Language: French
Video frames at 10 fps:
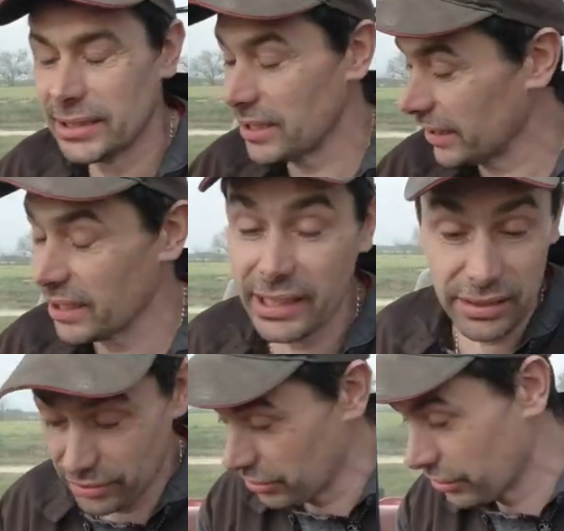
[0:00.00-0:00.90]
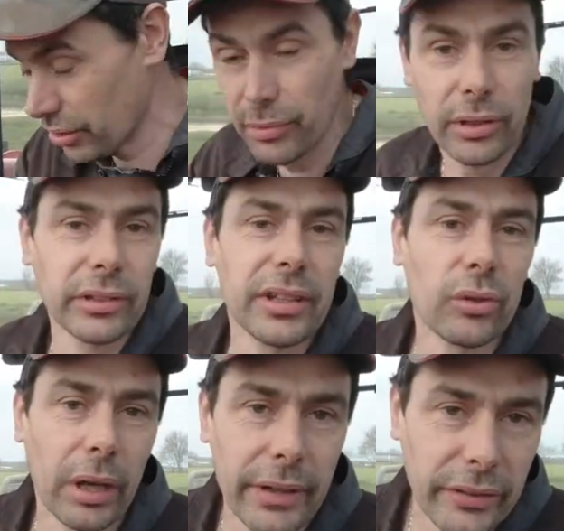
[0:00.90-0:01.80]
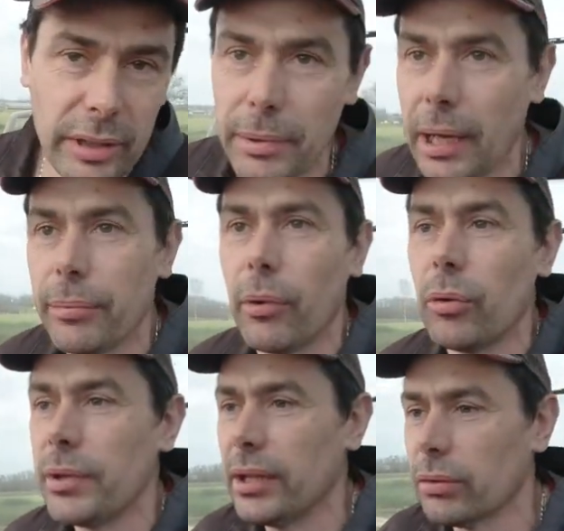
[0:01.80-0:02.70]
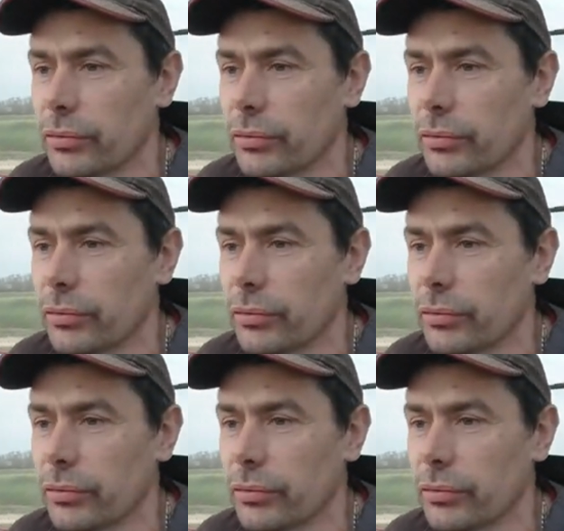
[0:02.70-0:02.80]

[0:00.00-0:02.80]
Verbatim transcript: c'est-à-dire qu'il y a quelques commandes qui sont inversées par rapport aux miens,